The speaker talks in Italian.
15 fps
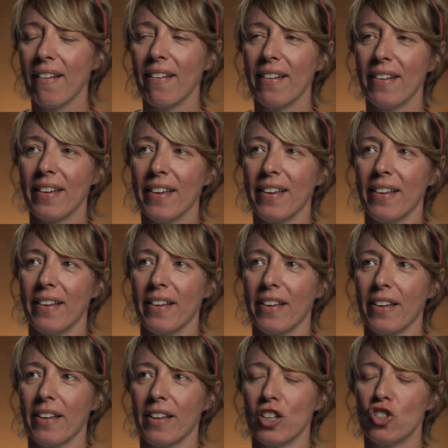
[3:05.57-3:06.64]

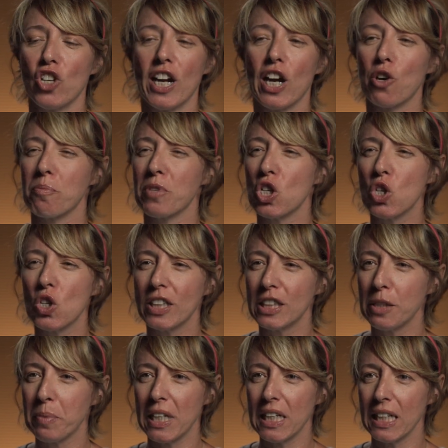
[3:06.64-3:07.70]
e c'erano milioni
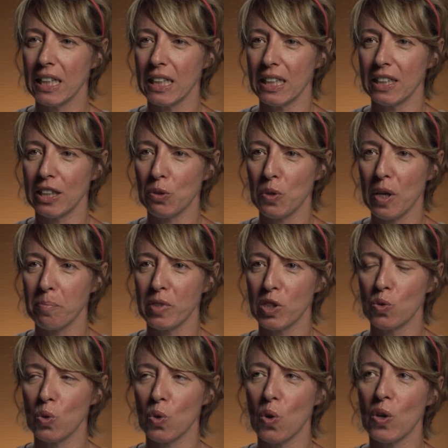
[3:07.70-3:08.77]
di pellegrini qui a
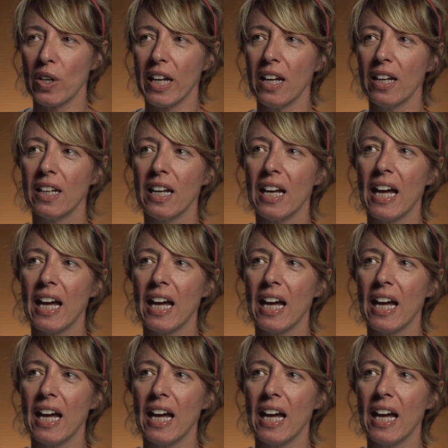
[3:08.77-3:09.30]
Meggiugorie,